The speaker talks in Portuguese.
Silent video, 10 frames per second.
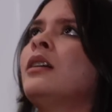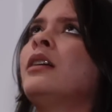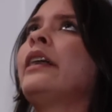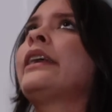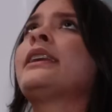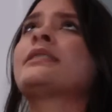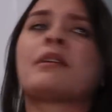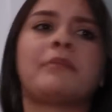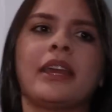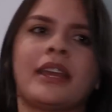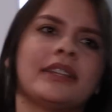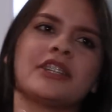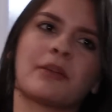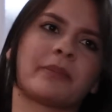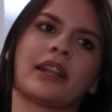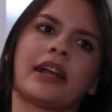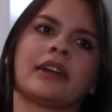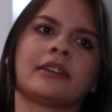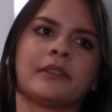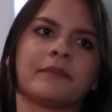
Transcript: Ai, quer saber? Deixa pra lá.